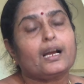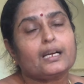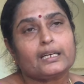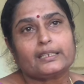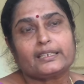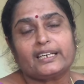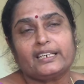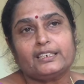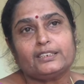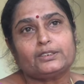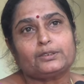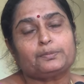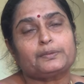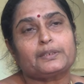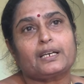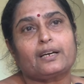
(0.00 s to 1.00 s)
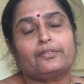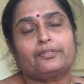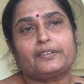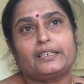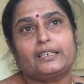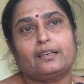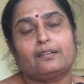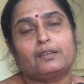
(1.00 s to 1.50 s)
అక్కడికి వెళ్ళి తృప్తిగా
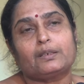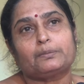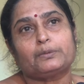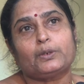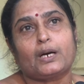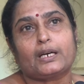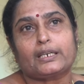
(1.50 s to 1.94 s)
ఫీల్ అవ్వడము